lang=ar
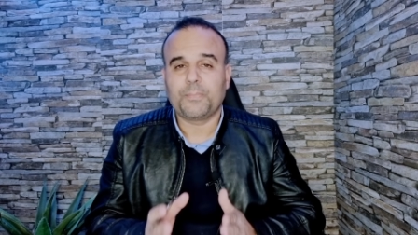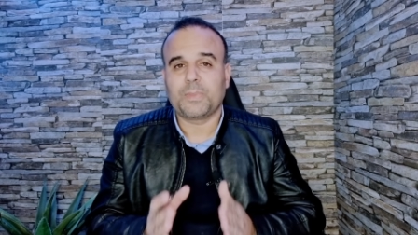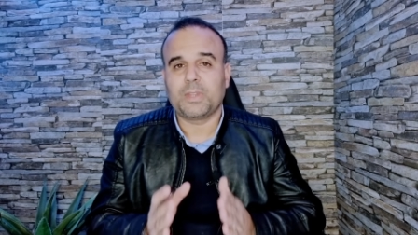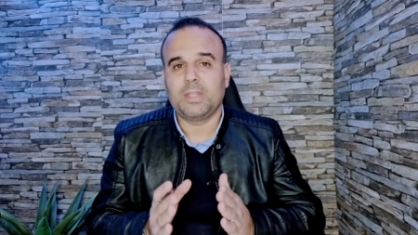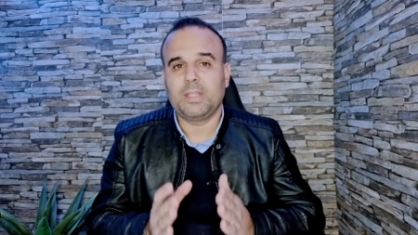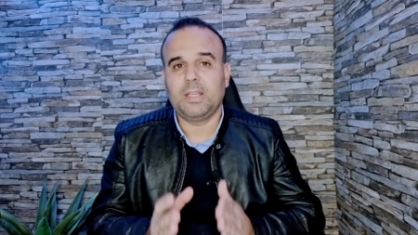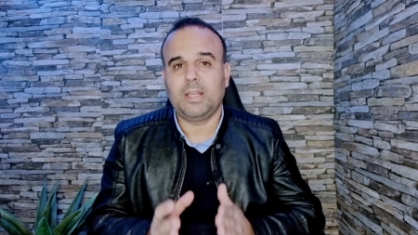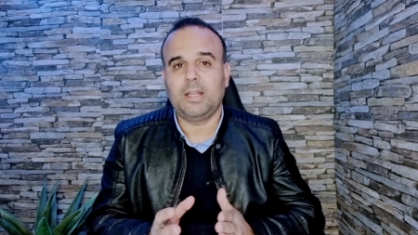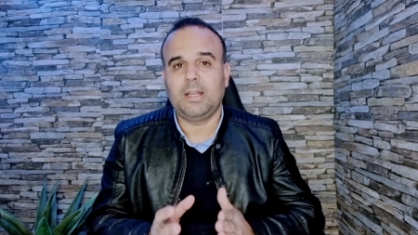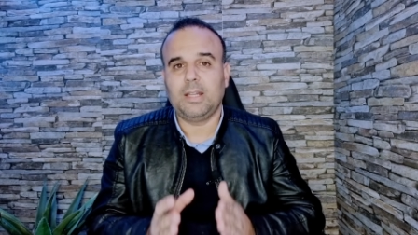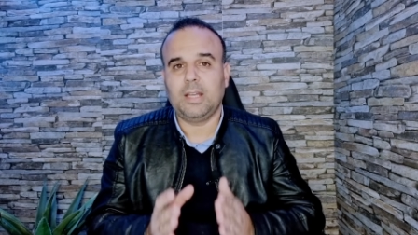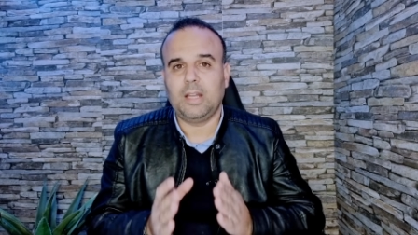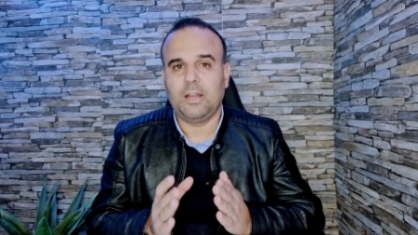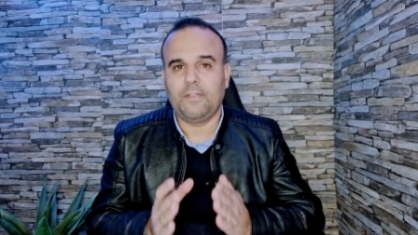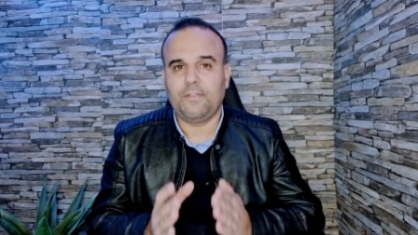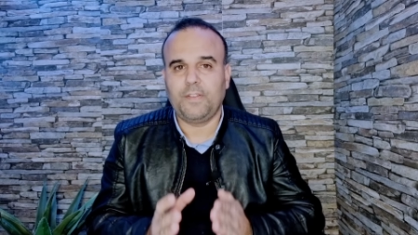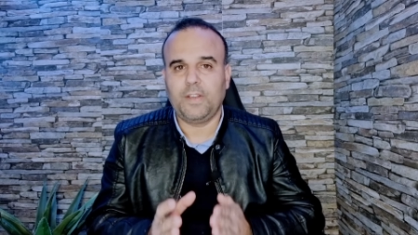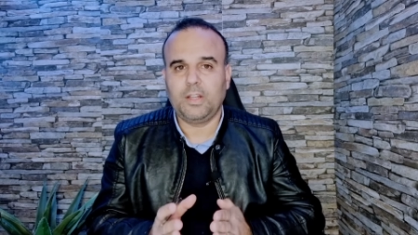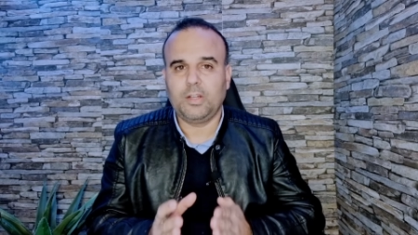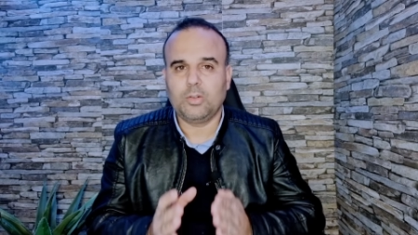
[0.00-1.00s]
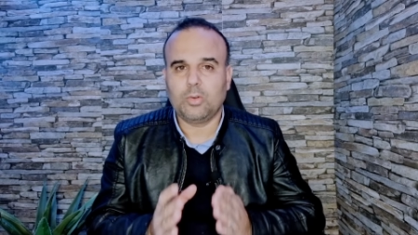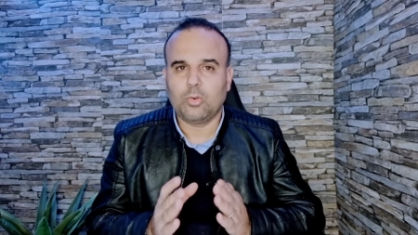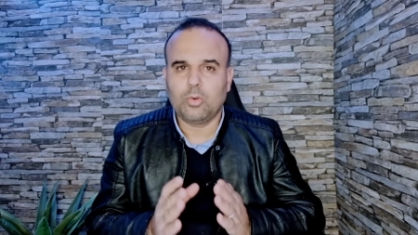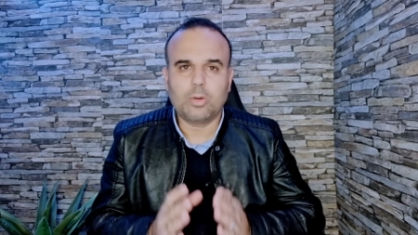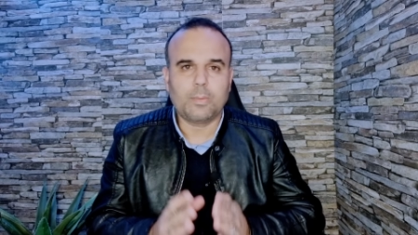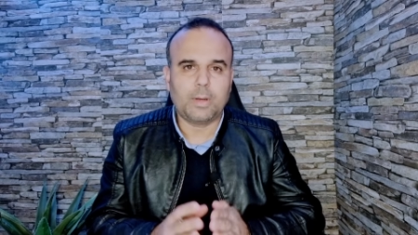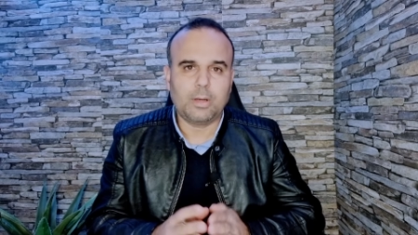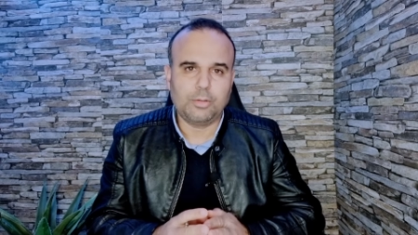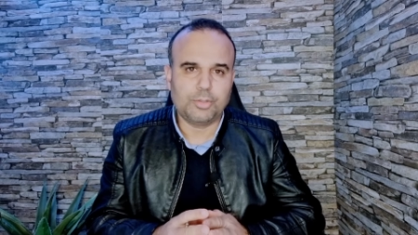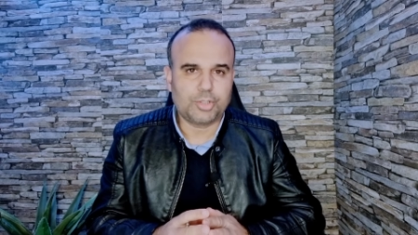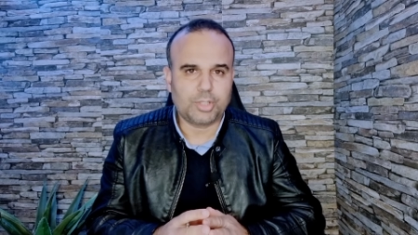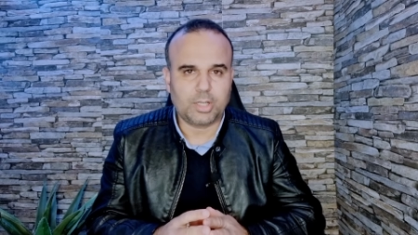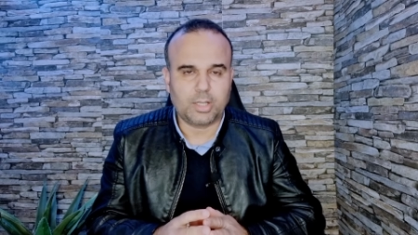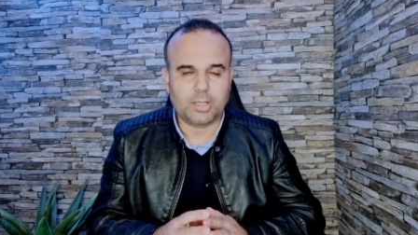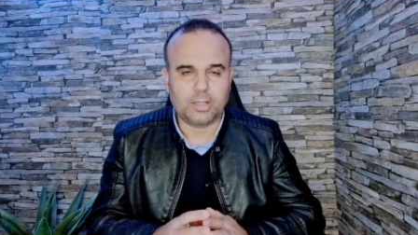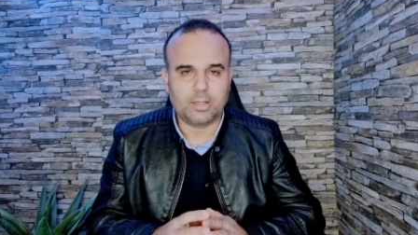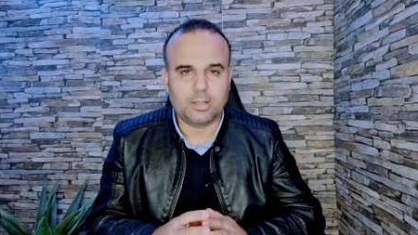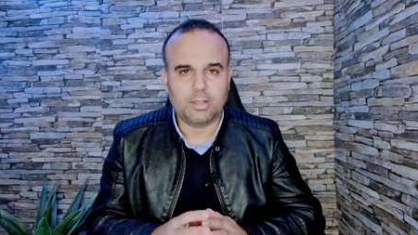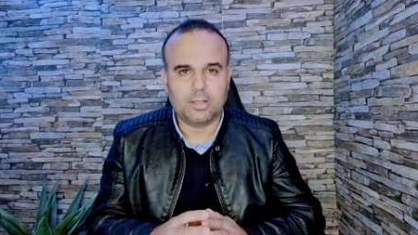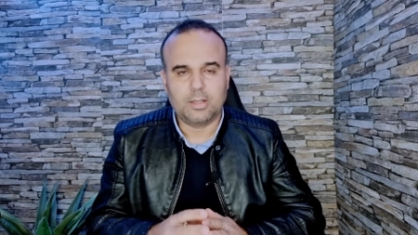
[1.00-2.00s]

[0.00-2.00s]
ديال 2024